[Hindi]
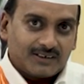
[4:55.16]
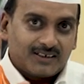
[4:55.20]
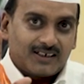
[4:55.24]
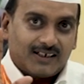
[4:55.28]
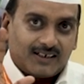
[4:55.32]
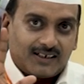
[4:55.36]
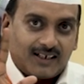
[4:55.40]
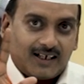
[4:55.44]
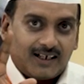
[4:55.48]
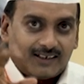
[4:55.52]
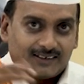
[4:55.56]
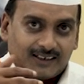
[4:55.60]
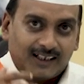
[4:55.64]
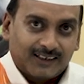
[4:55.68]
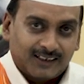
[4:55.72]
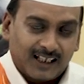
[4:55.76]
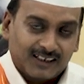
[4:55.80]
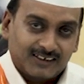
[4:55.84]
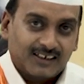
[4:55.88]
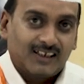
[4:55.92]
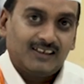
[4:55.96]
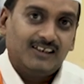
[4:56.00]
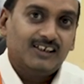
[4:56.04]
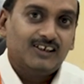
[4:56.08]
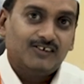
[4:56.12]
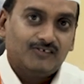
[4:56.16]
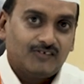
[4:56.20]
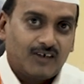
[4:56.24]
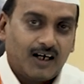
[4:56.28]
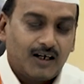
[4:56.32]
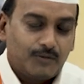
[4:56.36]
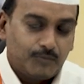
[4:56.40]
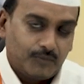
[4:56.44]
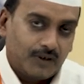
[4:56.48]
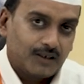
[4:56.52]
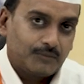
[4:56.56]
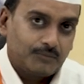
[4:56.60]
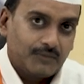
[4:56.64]
समझ रहे ना तसली हुआ
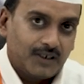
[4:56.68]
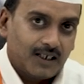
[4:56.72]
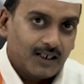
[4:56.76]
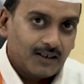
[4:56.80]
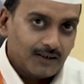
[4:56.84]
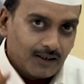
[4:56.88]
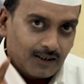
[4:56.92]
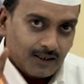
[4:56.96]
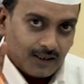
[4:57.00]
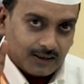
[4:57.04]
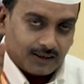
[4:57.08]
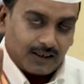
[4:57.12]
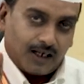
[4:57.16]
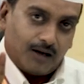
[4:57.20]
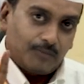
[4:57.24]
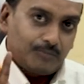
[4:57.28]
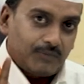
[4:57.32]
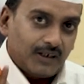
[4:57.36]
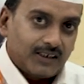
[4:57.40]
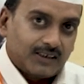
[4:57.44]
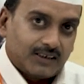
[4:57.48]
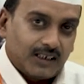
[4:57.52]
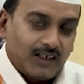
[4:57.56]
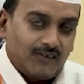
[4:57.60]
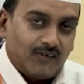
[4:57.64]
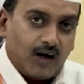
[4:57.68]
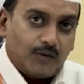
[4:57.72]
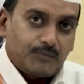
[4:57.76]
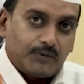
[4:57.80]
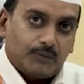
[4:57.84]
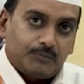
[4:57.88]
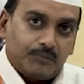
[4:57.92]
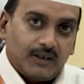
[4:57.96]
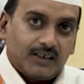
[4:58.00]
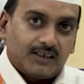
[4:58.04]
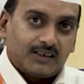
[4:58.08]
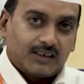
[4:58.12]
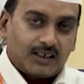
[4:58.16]
मन में तो हम बैठे वहाँ पे
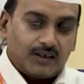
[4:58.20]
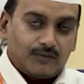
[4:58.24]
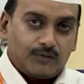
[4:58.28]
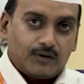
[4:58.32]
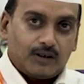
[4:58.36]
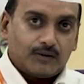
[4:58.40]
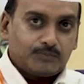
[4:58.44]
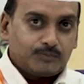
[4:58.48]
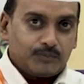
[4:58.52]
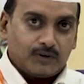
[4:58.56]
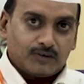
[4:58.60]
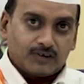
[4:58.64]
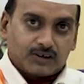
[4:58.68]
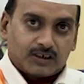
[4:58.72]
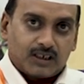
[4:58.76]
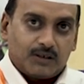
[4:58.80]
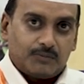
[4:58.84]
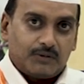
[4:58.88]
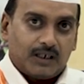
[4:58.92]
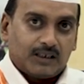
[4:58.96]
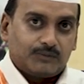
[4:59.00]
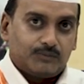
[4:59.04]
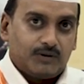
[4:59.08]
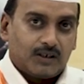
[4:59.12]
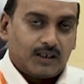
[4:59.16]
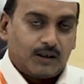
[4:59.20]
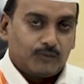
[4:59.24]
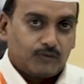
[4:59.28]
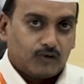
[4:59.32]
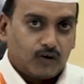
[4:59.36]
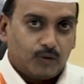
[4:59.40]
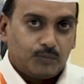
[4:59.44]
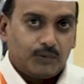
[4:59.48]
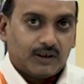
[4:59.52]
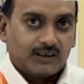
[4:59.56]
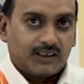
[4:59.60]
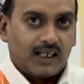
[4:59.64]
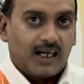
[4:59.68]
बैठ के उसके बाद फिर
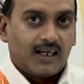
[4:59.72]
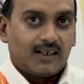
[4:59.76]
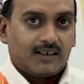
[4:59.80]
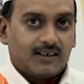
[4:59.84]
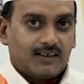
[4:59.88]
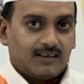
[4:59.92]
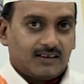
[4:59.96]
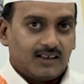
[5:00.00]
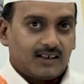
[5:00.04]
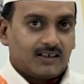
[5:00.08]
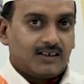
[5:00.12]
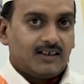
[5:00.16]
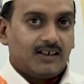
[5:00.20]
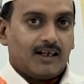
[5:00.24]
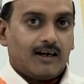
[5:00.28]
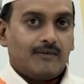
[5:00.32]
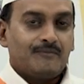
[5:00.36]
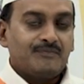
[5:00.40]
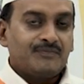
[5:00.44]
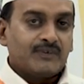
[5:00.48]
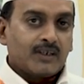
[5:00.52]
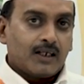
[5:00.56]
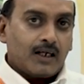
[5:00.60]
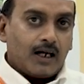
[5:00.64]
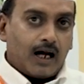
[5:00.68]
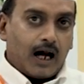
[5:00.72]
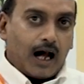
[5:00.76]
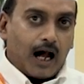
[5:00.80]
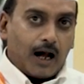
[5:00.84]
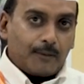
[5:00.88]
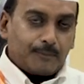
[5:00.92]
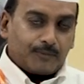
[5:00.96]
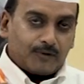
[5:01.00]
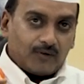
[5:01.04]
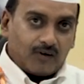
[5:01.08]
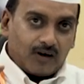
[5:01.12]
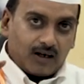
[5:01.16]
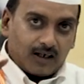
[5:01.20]
हमको बताया कि देखिए
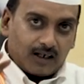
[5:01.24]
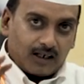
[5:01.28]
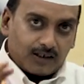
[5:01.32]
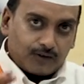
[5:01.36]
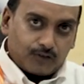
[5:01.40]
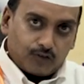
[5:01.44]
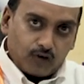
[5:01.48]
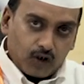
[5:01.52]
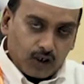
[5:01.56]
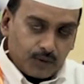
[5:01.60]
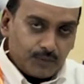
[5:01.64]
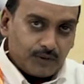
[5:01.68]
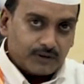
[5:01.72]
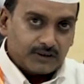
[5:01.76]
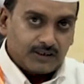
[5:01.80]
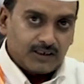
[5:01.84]
आपको अगर कोई भी